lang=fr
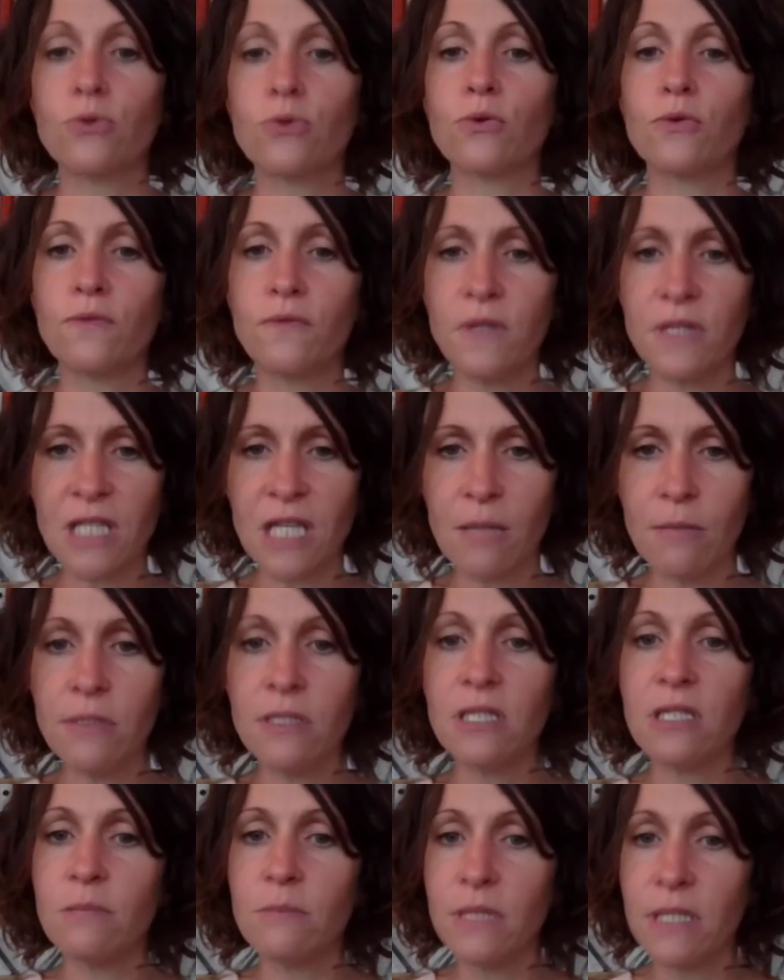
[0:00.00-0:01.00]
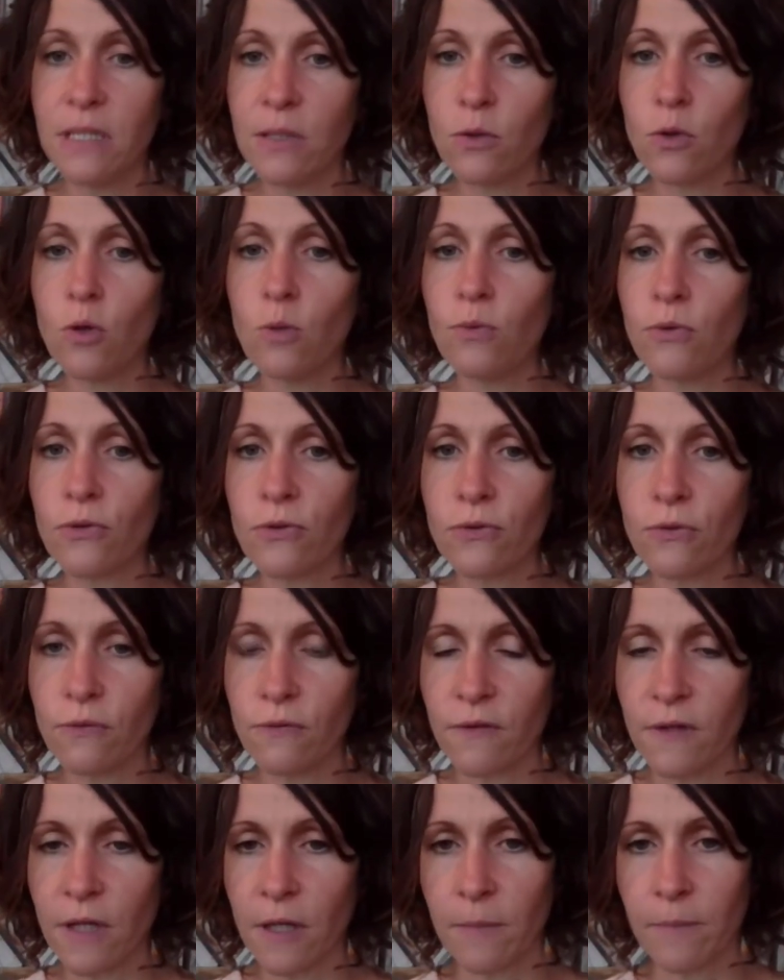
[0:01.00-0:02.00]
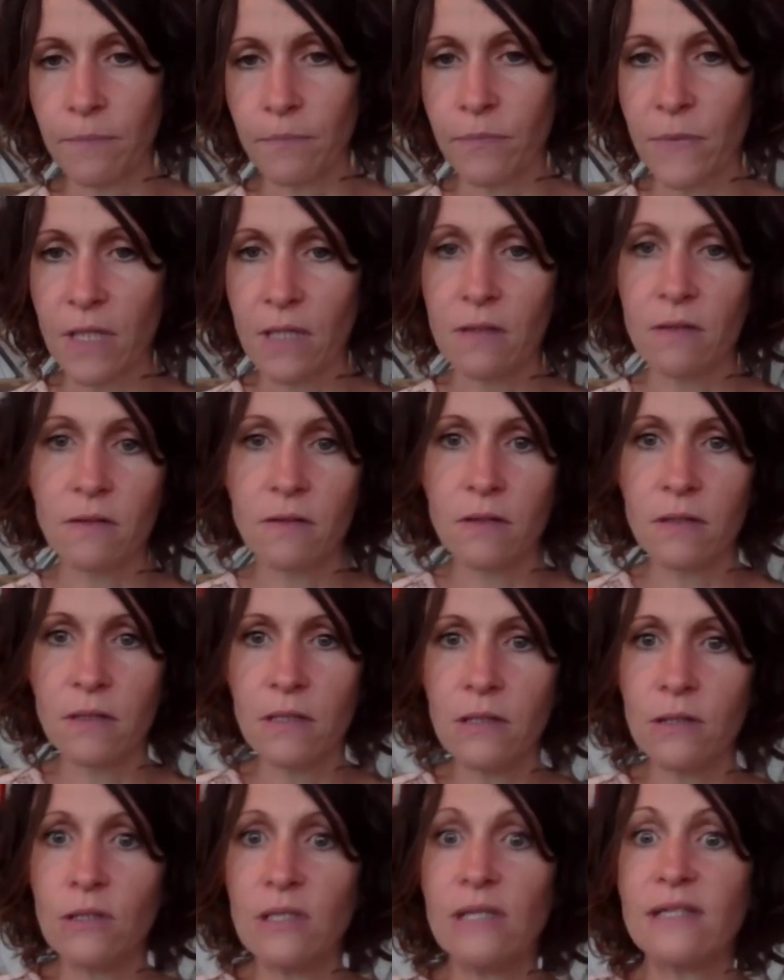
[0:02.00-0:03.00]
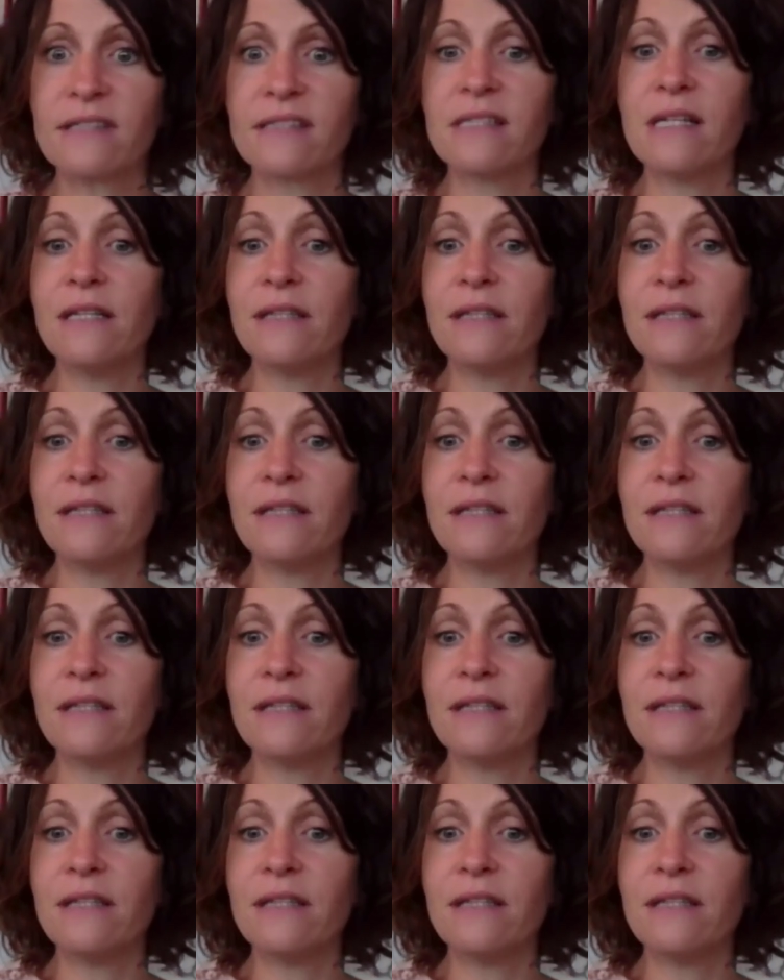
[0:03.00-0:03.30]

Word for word: de vitamines et minéraux pour ce faire s'ils